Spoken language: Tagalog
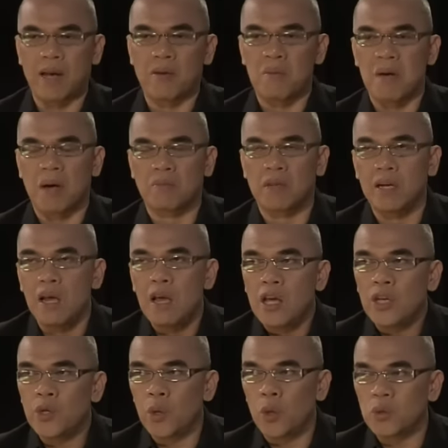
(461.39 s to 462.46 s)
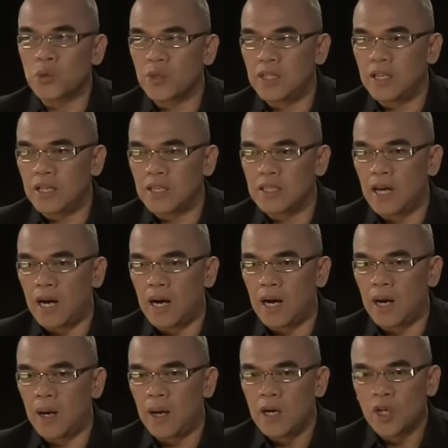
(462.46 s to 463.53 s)
I remember, you also did
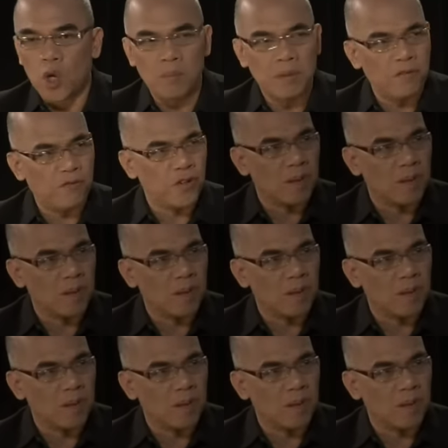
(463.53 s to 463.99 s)
uh, comedy